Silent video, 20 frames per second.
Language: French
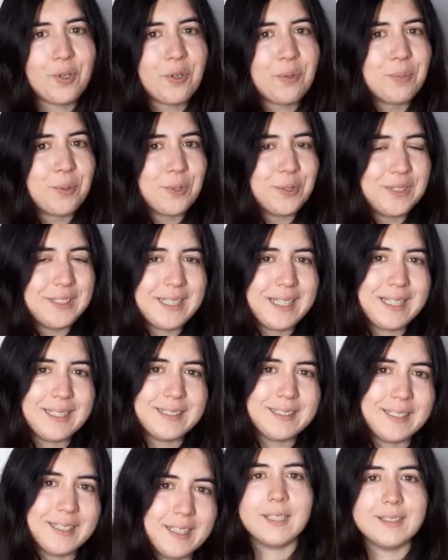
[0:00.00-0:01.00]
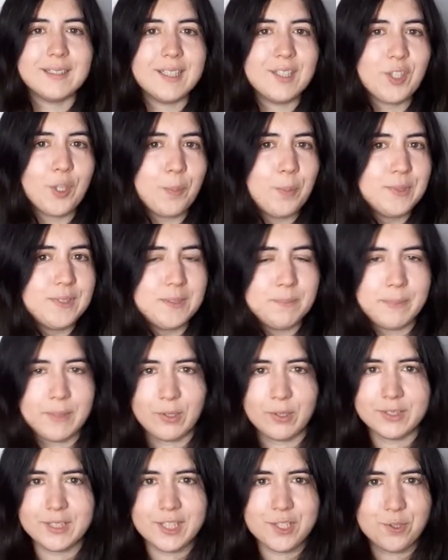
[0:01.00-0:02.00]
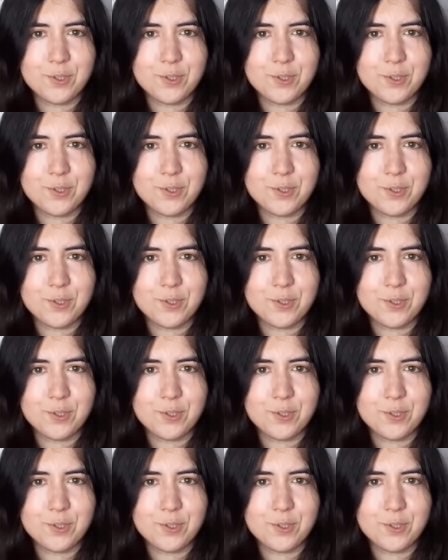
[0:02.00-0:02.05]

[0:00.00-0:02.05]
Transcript: en Bretagne. D'ailleurs, petite parenthèse